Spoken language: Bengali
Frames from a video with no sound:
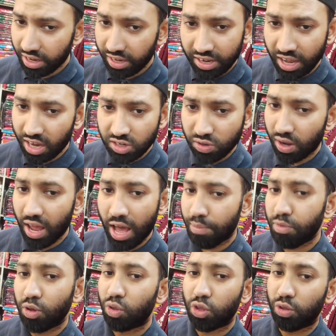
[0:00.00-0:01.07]
এটা আসলে
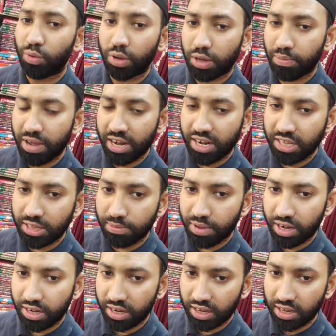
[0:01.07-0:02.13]
আমি অন্তত মাইনা নিতে
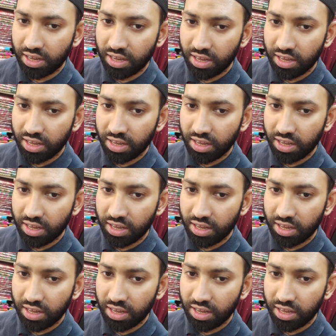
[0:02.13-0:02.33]
পারি না